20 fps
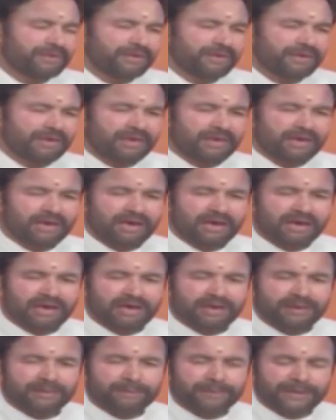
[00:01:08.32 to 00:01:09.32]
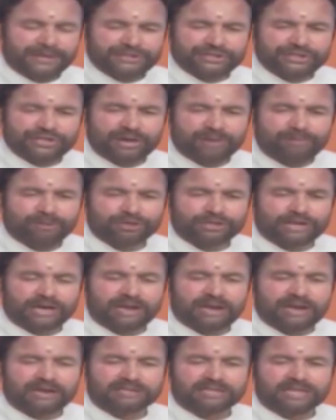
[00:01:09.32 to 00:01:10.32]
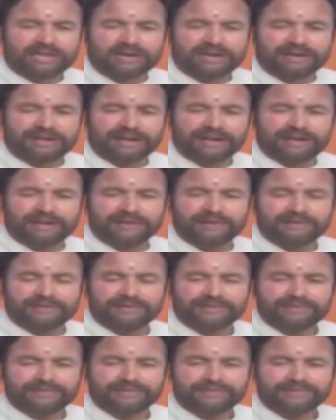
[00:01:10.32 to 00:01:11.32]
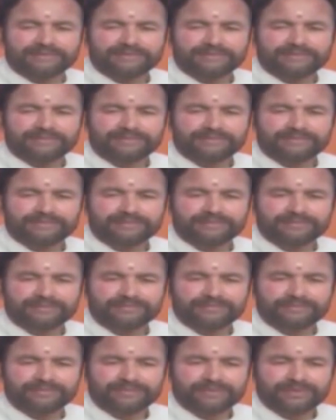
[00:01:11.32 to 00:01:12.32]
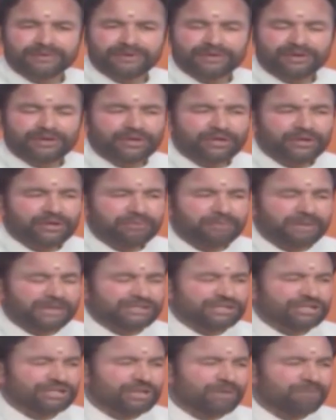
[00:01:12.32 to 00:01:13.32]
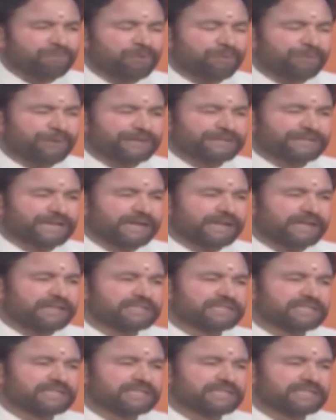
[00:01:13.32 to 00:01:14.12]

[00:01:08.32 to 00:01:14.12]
कलवा कुंडला खानदान के टी आर को वजीर अला बनाने का ख्वाब देख रहा है किशन रेड्डी की प्रेस कॉन्फ्रेंस